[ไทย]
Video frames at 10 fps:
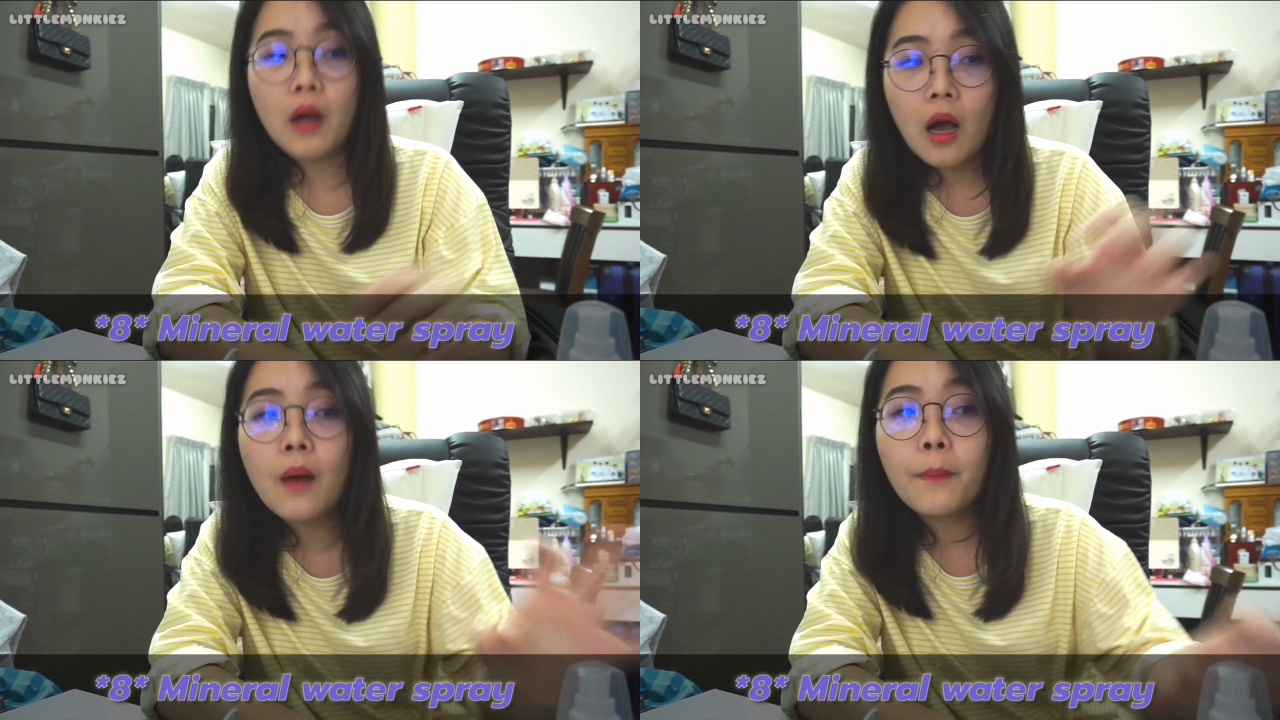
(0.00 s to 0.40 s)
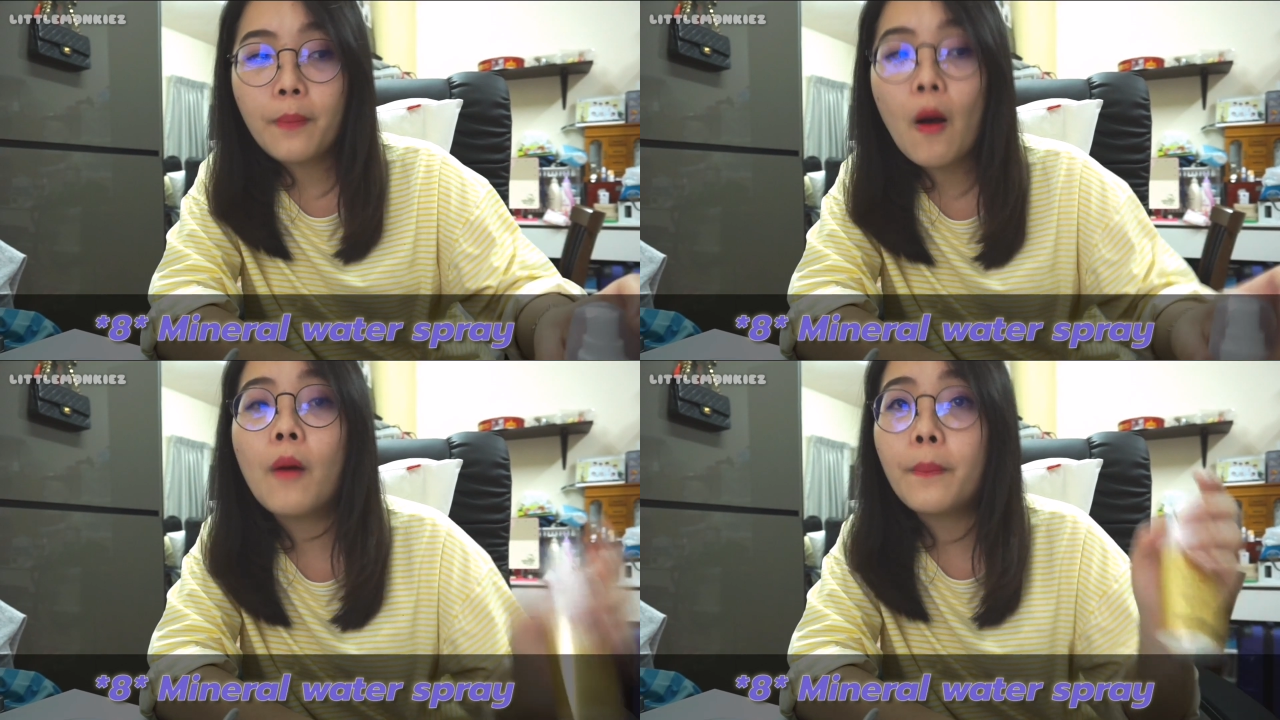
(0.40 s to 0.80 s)
ก็
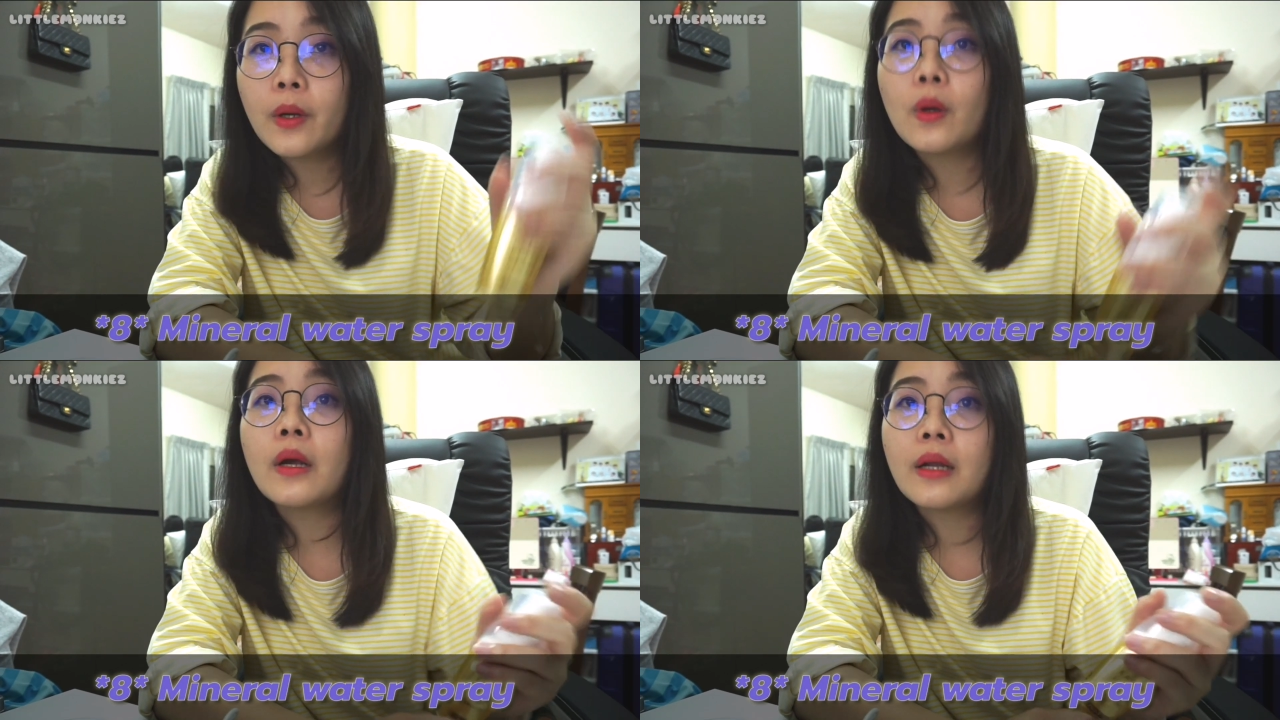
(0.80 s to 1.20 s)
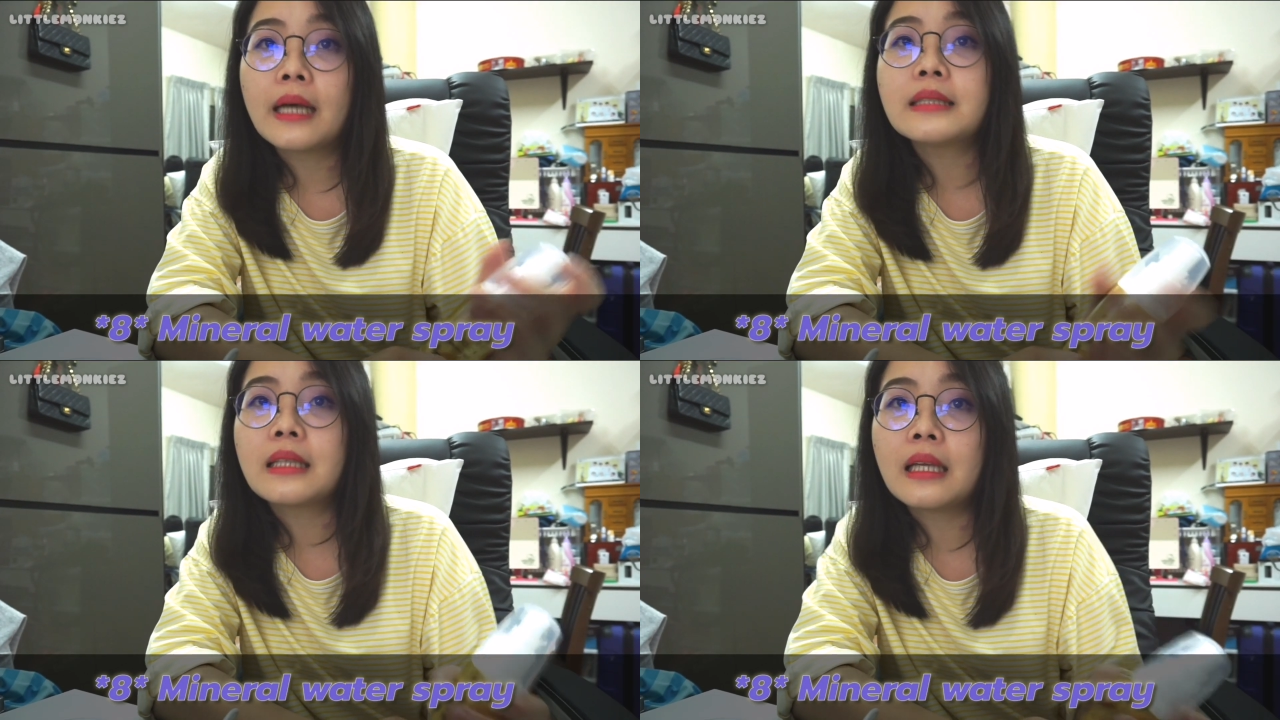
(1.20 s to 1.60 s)
พกไปด้วยก็
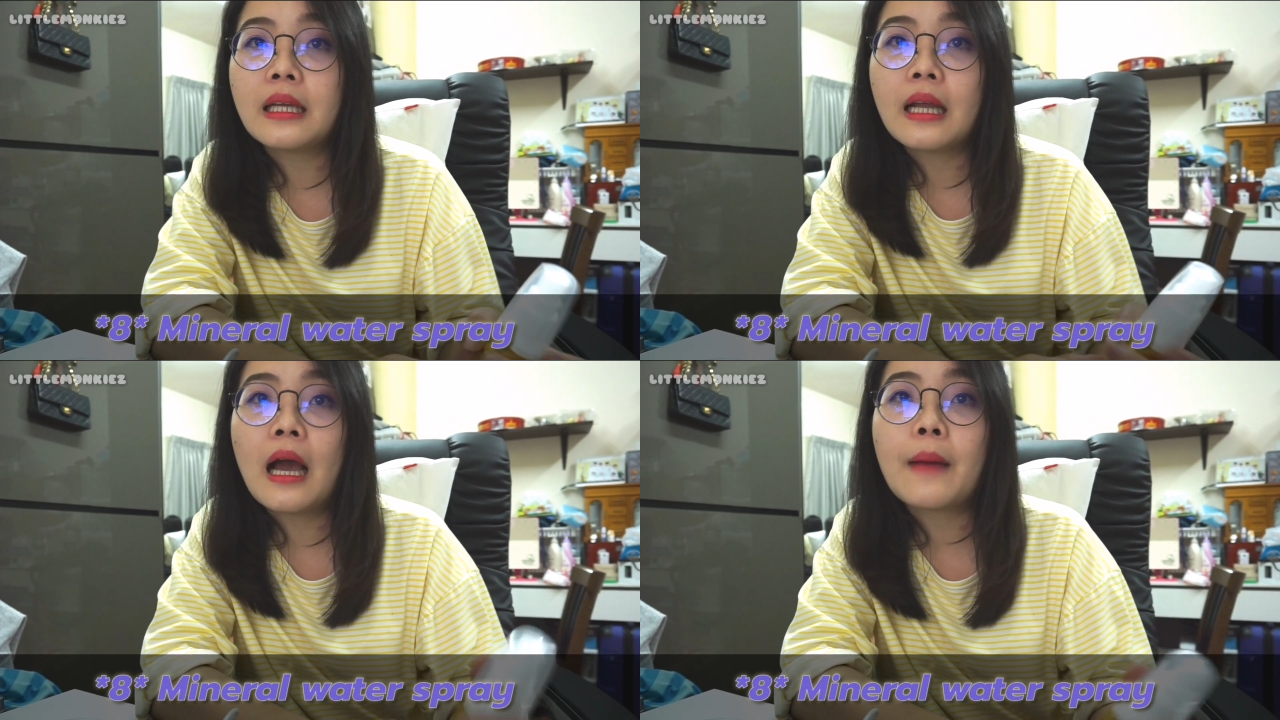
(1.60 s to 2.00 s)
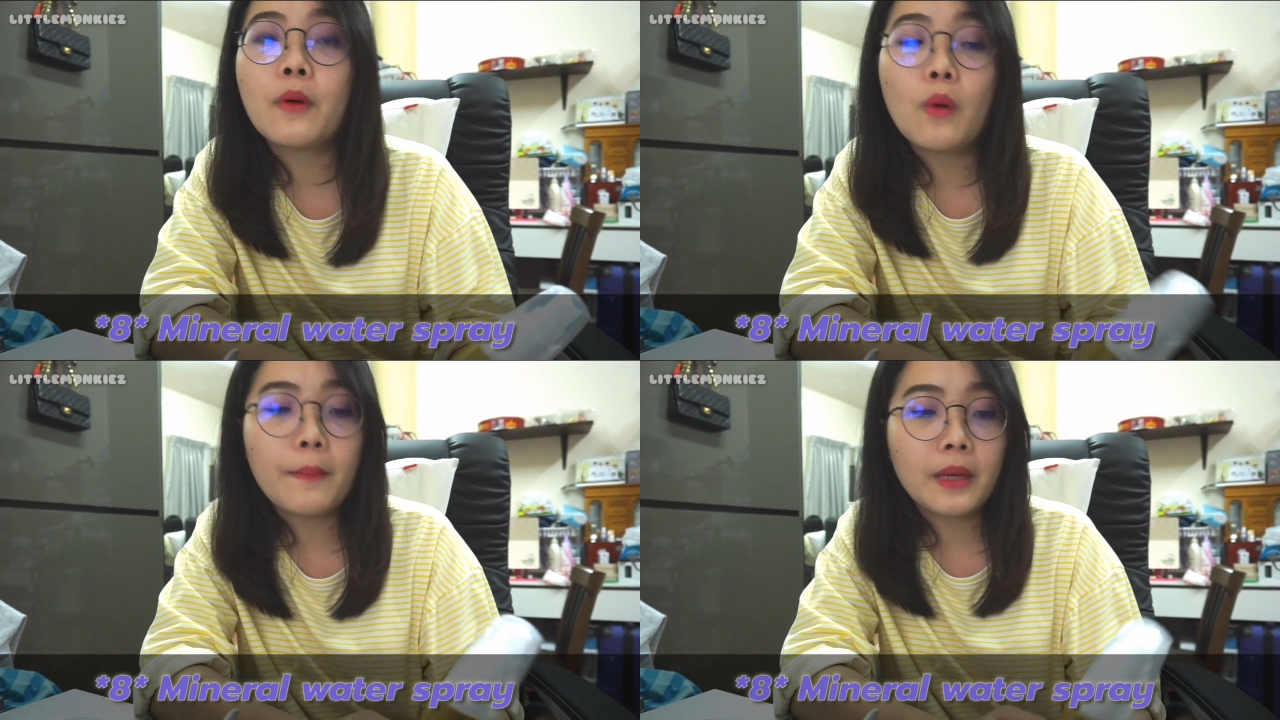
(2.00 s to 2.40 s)
น่าจะดีนะคะ
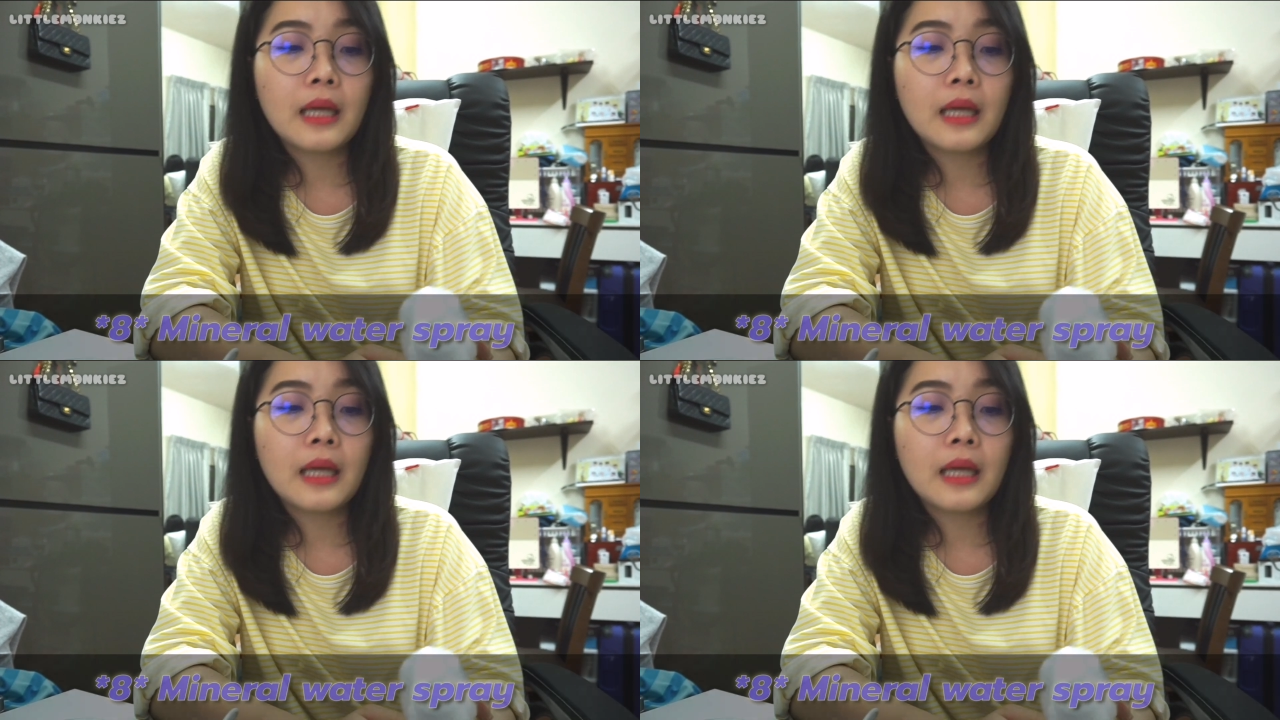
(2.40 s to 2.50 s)
เพราะว่า